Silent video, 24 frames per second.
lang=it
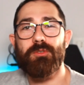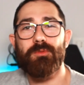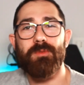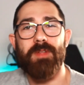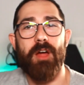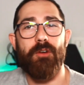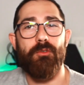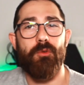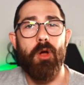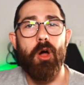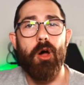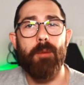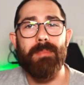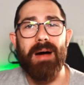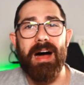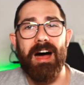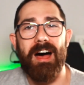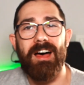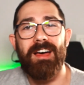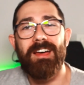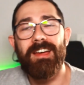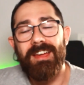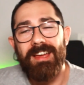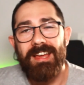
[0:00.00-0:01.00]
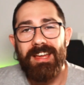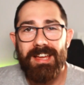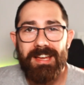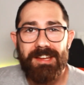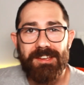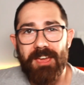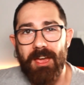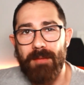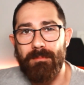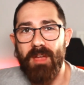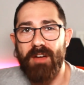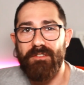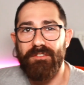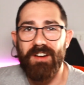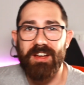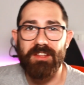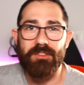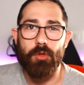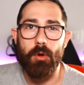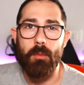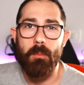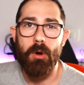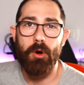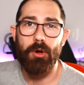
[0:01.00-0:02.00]
di una roba che mi ha
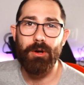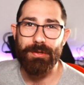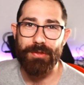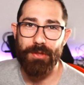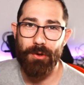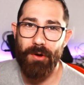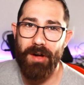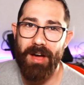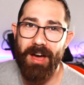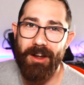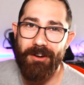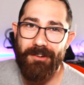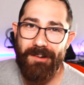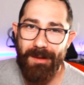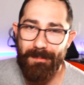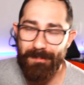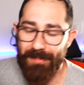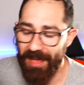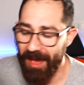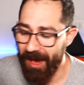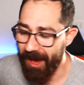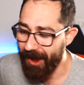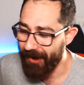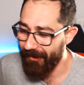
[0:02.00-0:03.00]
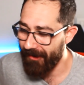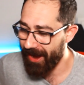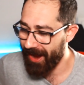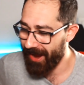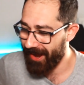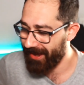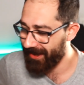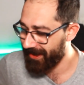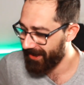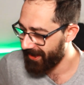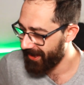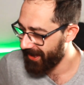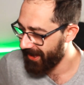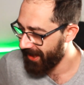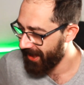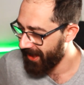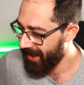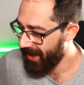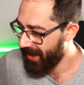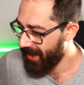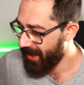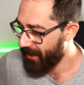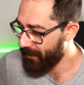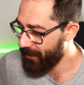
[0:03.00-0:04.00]
fatto molto arrabbiare.
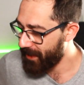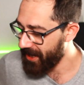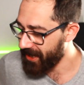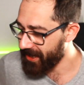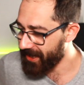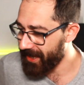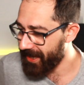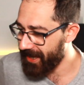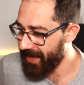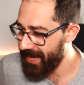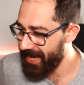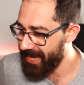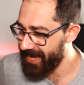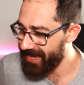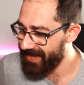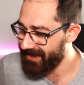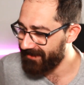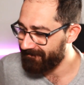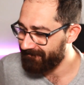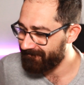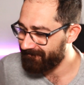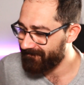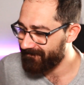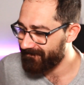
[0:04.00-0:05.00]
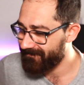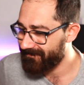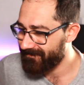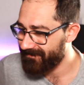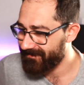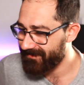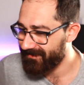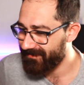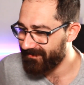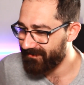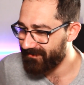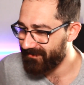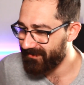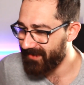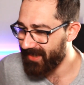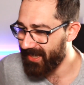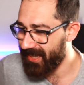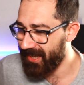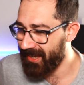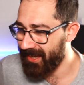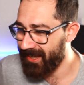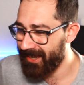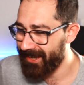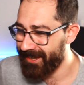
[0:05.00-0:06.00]
Perché...
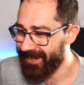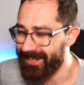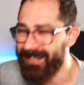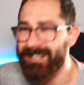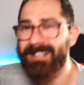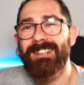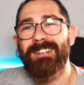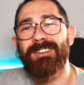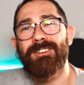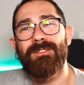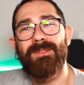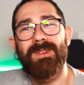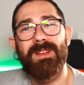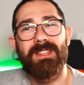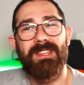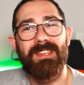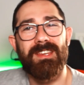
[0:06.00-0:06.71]
Eh, come